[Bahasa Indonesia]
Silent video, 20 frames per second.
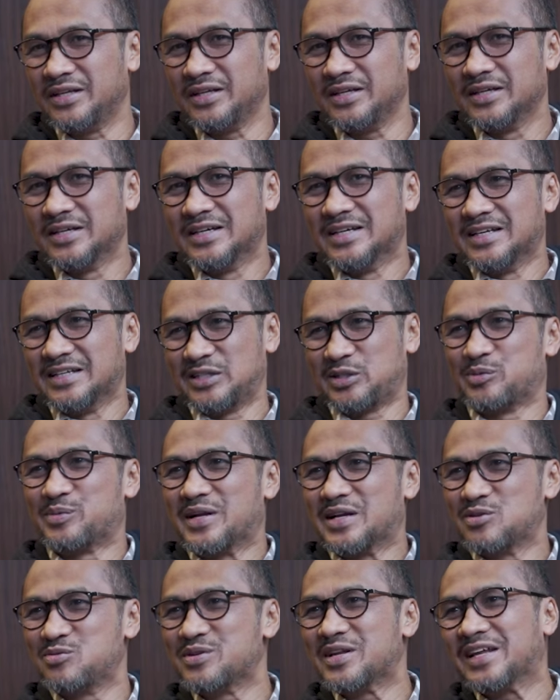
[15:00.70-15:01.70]
ini
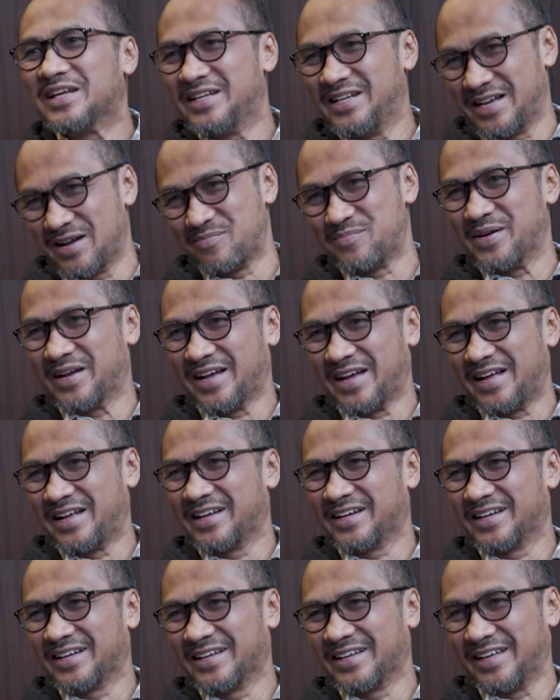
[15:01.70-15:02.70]
sebenarnya sudah ada di KPK.
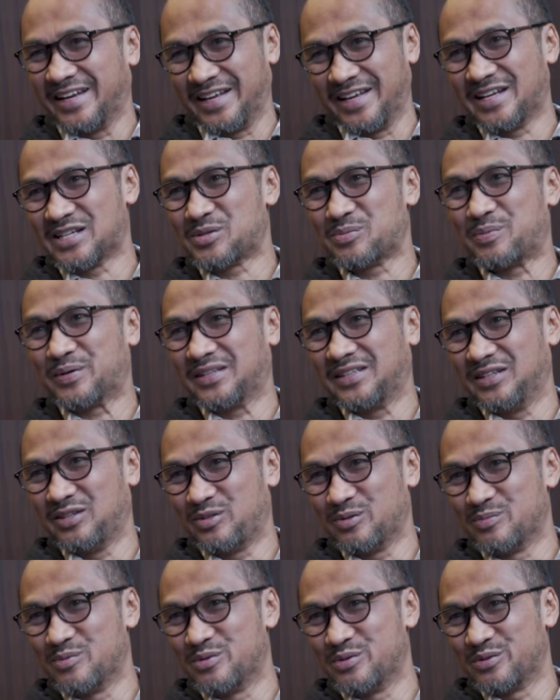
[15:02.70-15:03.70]
Kira-kira seperti
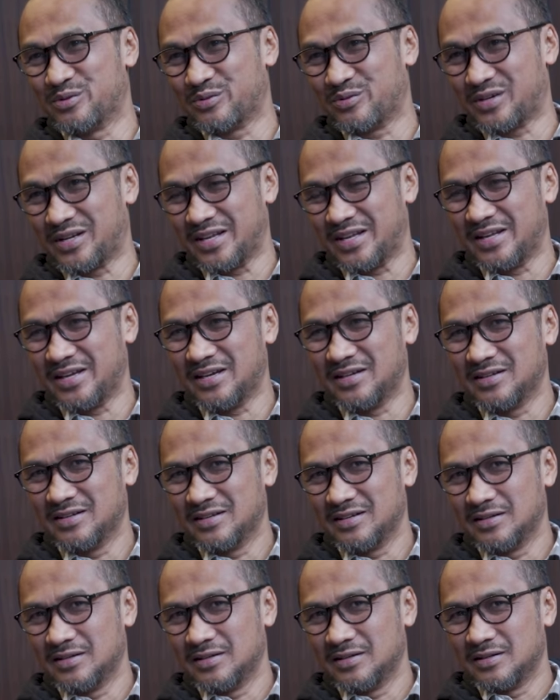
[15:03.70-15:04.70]
itu Bung Kurnia ya.
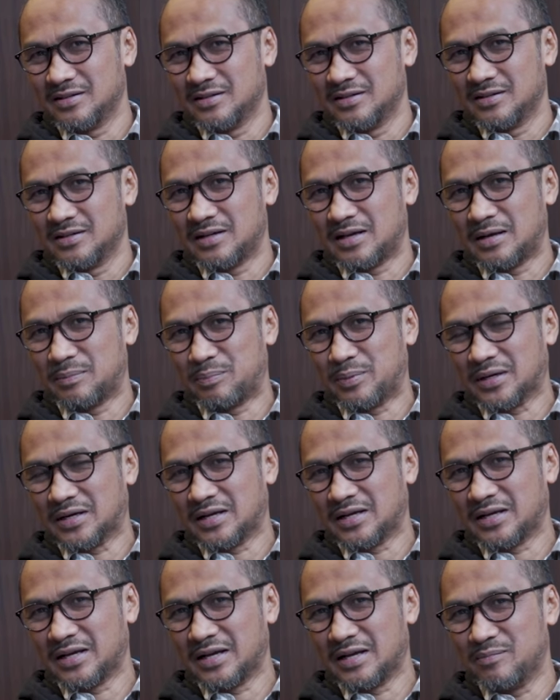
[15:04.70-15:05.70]

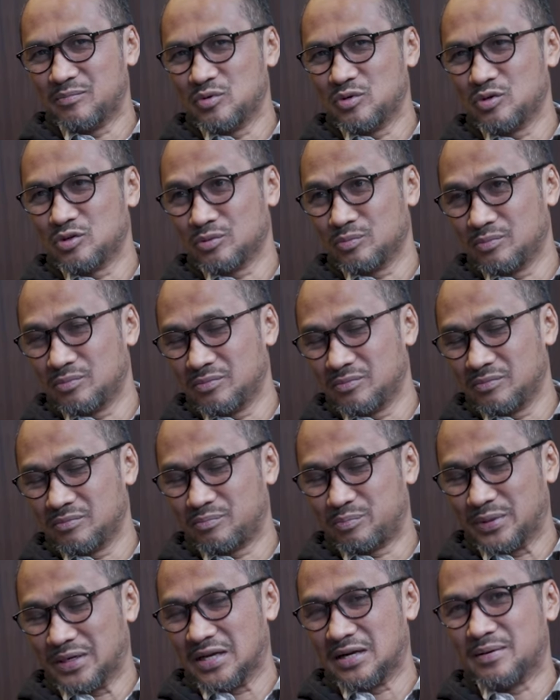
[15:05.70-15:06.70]
Apakah menurut
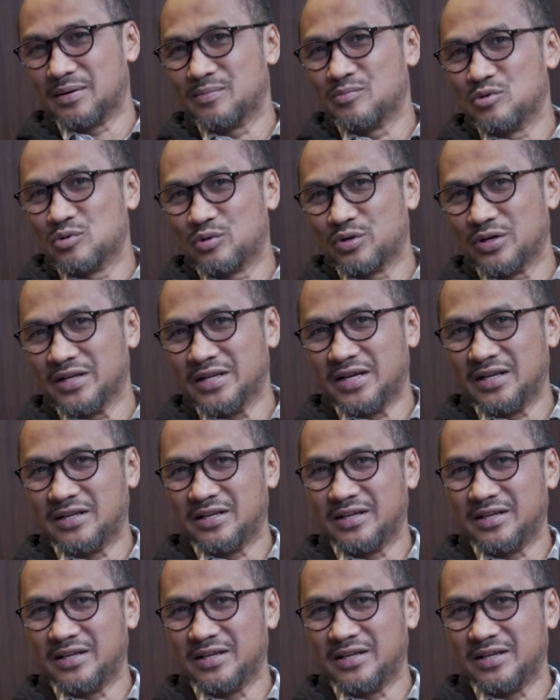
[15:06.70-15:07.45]
pengalaman Bung Kurnia